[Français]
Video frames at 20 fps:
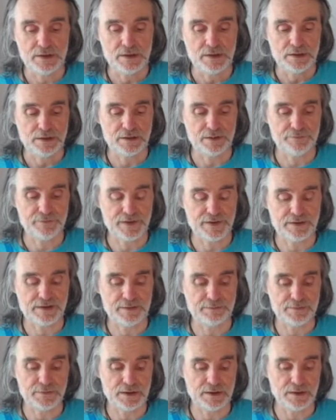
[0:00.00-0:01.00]
qui avait un
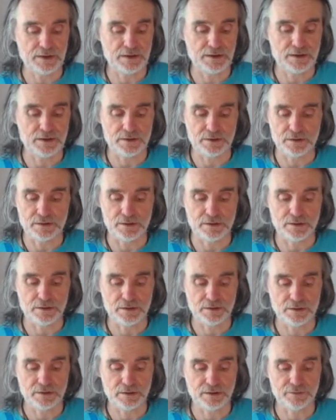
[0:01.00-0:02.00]
thème très,
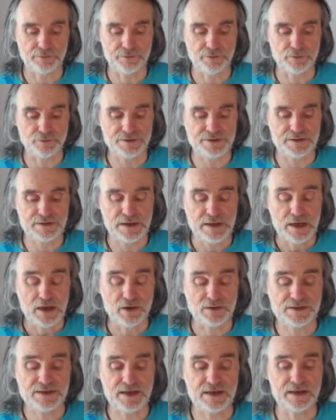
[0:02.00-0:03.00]
très fort aussi.
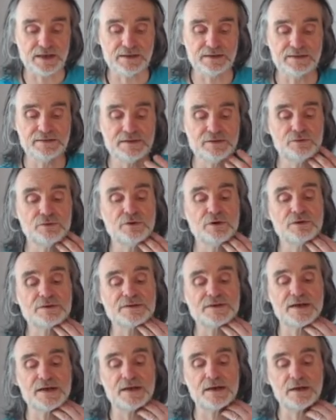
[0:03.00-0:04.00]
Alors ce qui est caractéristique du
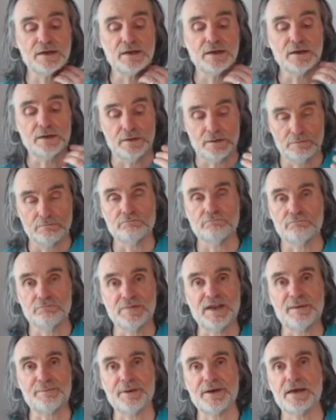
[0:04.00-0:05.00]
cancer,
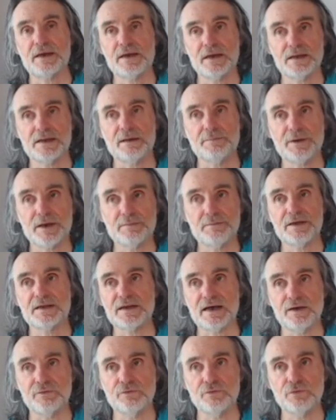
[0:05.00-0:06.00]
d'après mes
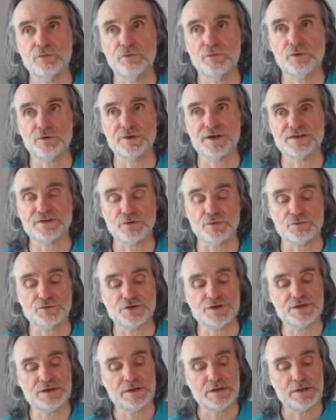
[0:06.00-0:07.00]
travaux en
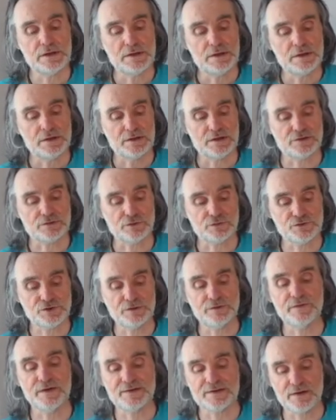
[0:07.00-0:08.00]
astrologie, l'astrologie
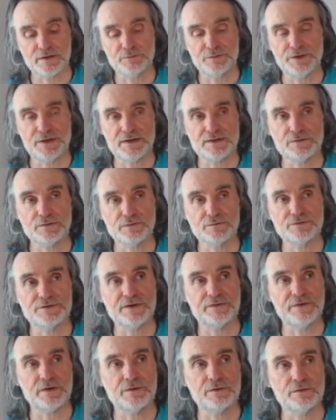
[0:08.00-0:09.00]
universelle à mutation, vous
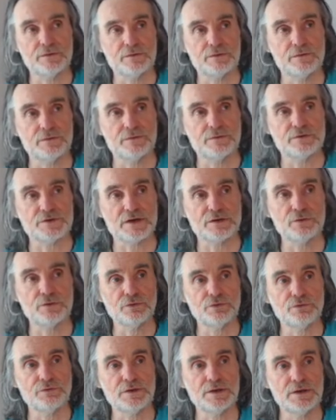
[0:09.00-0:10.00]
savez que, que
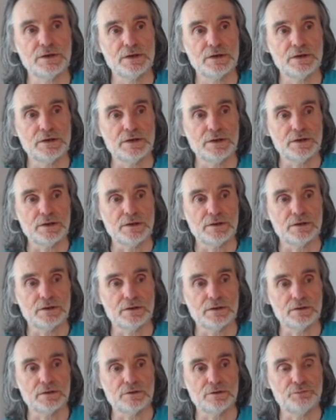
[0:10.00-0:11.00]
j'introduis
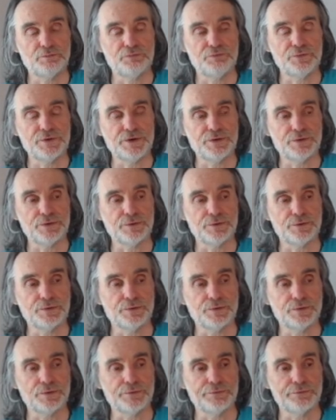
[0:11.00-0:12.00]
depuis,
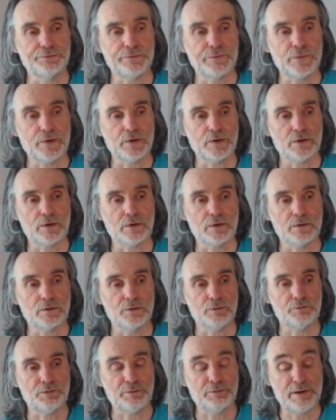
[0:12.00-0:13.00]

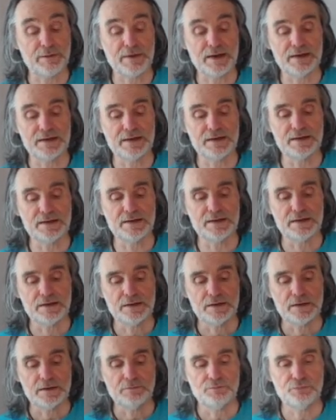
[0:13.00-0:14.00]
depuis pas mal d'années
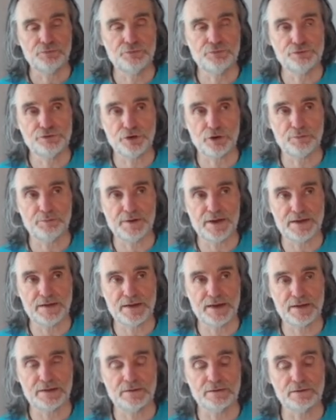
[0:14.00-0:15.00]
plusieurs planètes